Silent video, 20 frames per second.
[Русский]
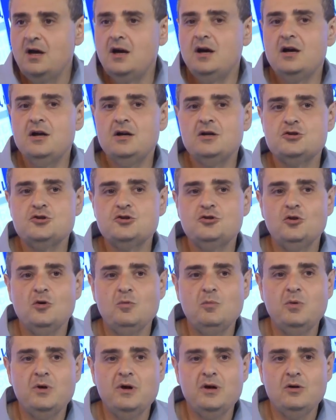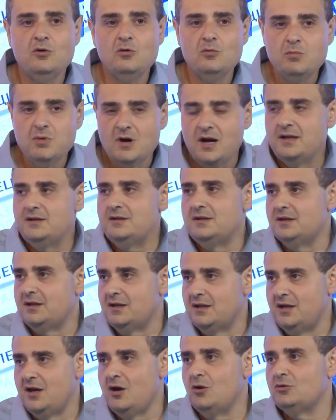э, чтобы убрать
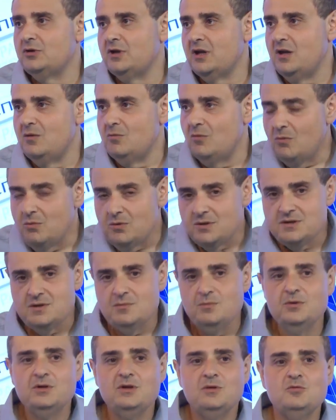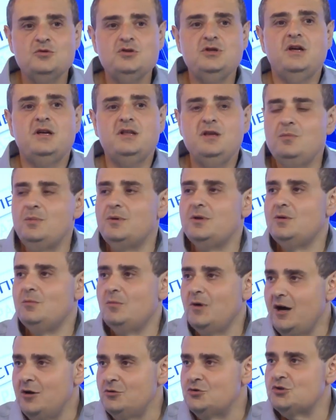Нетаньяу таким образом, потому что они
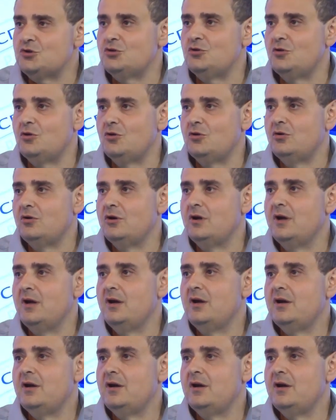понимают, что